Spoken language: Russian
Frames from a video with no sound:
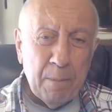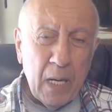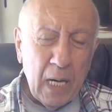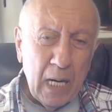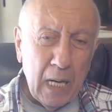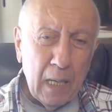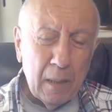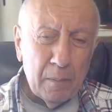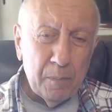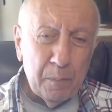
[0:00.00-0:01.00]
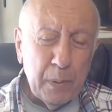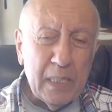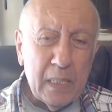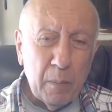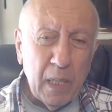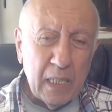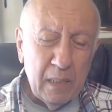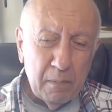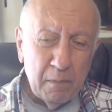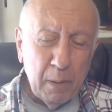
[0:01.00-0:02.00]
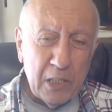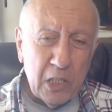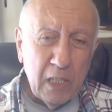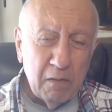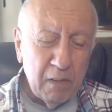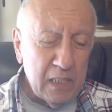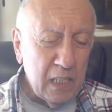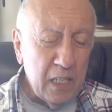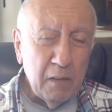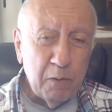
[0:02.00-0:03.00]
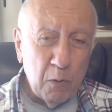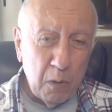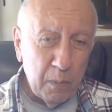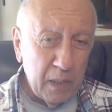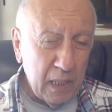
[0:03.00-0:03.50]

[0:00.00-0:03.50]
А, перед тем, как они большие вводили реформы,